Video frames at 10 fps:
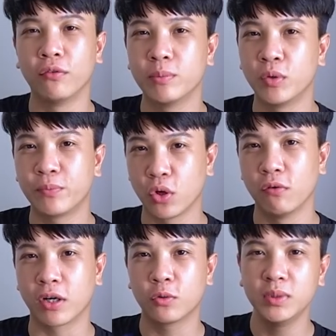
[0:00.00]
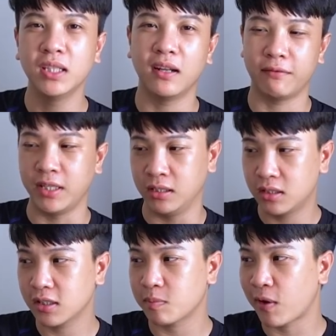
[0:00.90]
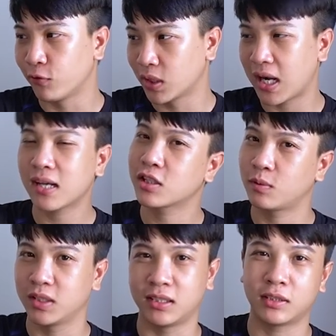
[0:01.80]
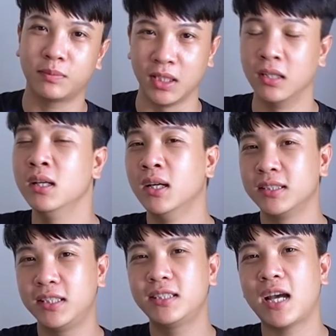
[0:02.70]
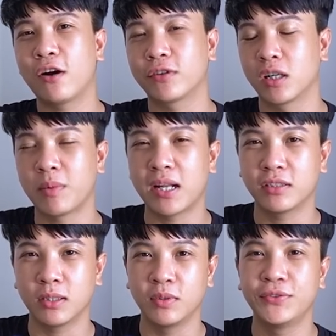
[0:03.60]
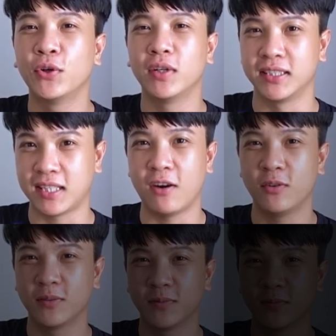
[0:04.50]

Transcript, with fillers: 4 và 4 Pro và cũng như là về những chiếc smartphone khác trong thời gian sắp tới. Xin chào và hẹn gặp bạn trong video lần sau.